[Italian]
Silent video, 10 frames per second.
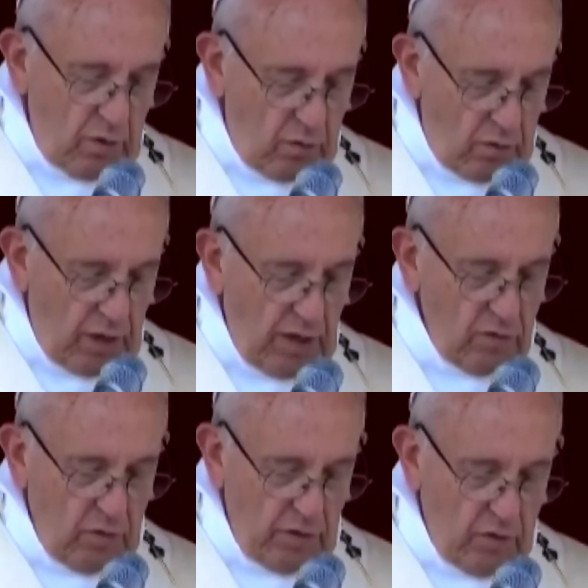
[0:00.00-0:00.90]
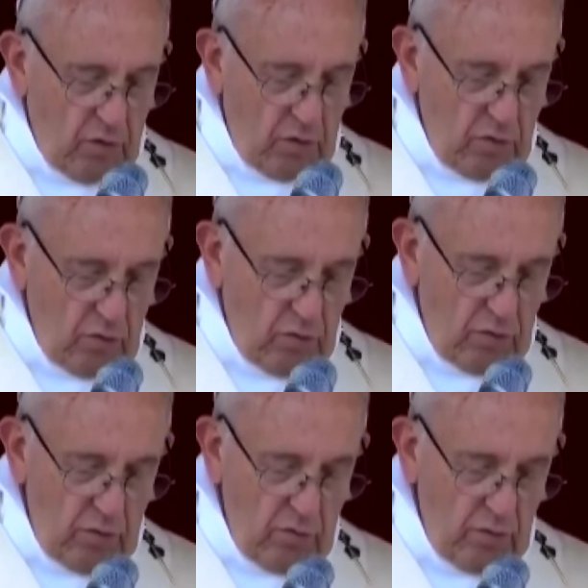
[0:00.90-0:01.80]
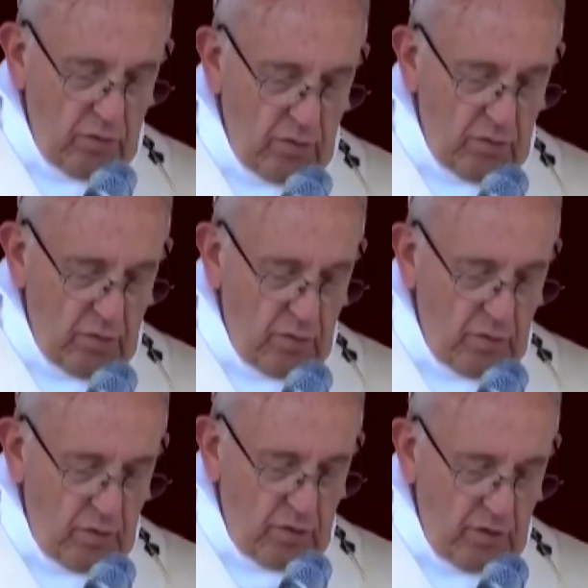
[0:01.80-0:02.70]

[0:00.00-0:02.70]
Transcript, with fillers: Un grato ricordo